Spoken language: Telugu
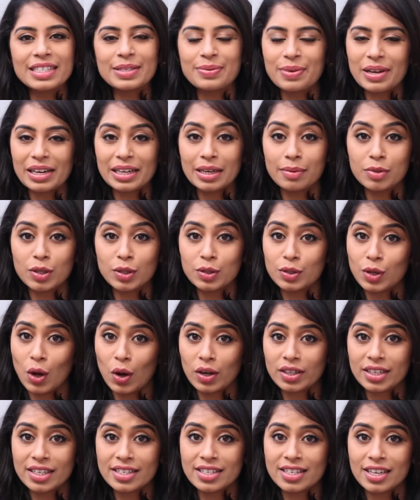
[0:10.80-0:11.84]
వెల్కమ్ టు
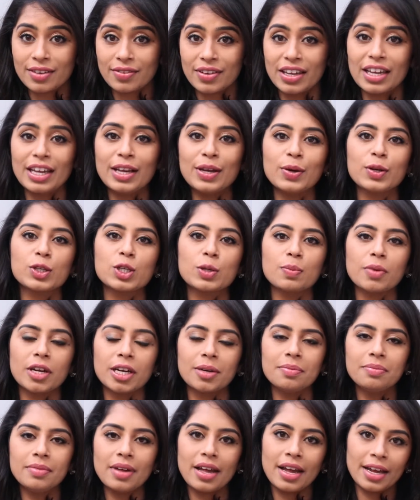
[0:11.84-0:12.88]
డాక్టర్స్ టీవీ ఈ రోజు
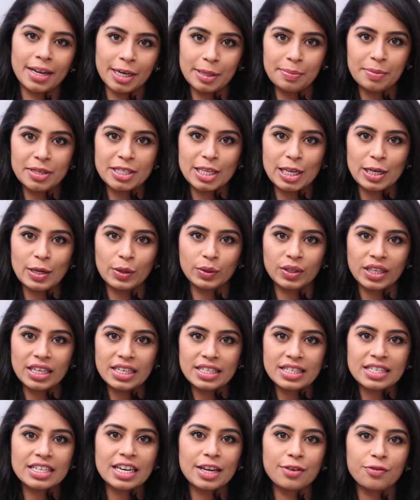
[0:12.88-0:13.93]
మనం ఎర్రమంజిల్లోని
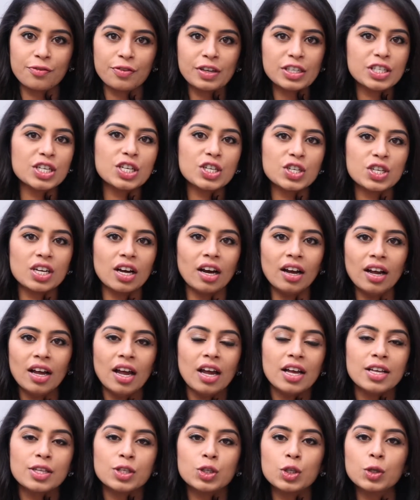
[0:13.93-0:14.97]
శ్రీ విశిష్ట
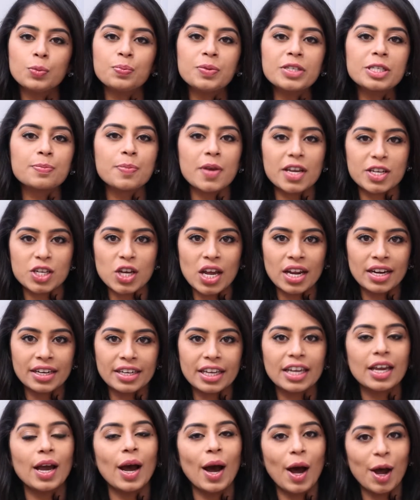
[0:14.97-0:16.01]
సూపర్ స్పెషాలిటీ
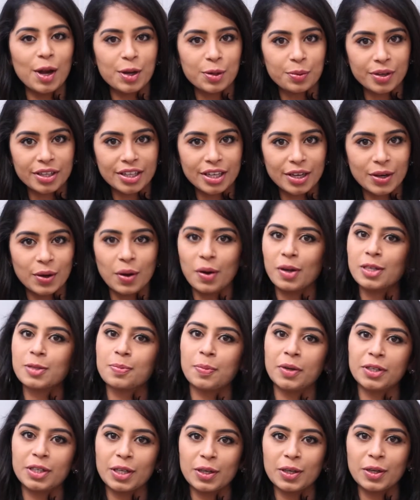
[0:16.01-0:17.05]
ఆయుర్వేదిక్
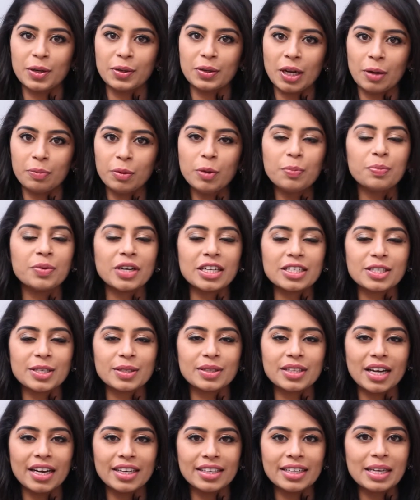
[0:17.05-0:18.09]
హాస్పిటల్లో ఉన్నాము
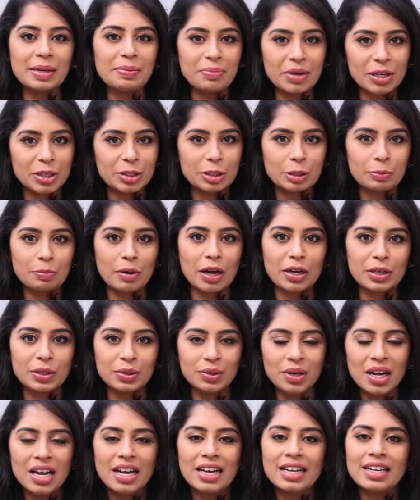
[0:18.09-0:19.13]
ప్రస్తుతానికి మనతో పాటు
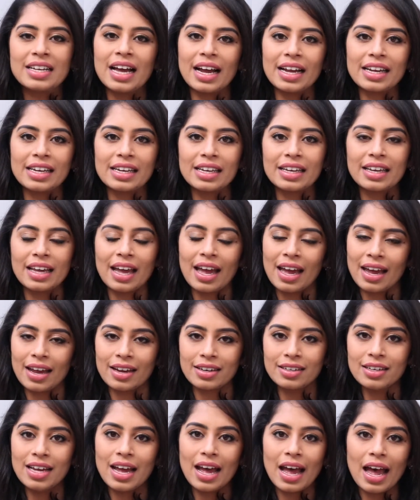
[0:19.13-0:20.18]
గైనిక్ అండ్
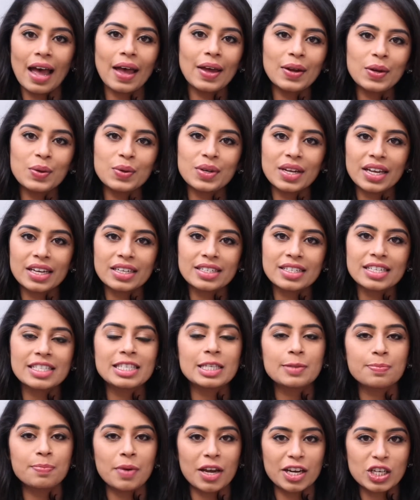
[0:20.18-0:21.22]
యానోరెక్టల్
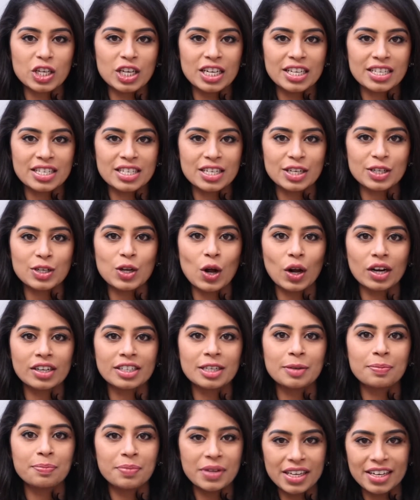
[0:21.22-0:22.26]
స్పెషలిస్ట్
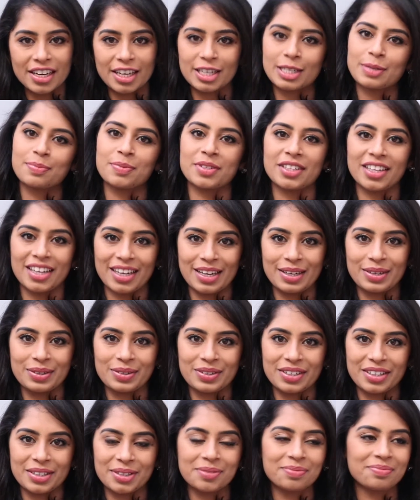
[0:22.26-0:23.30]
డాక్టర్ పి రష్మిత గారు
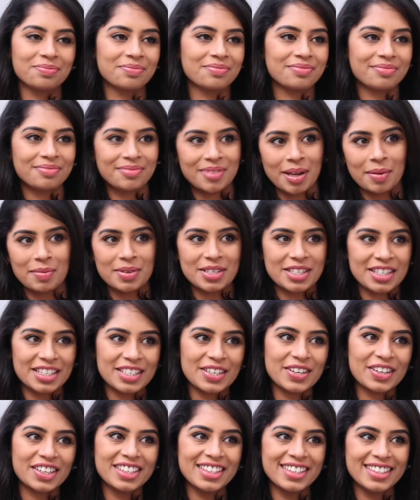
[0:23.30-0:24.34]
ఉన్నారు నమస్తే
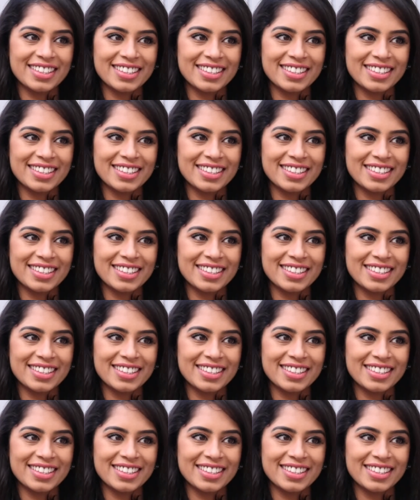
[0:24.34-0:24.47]
డాక్టర్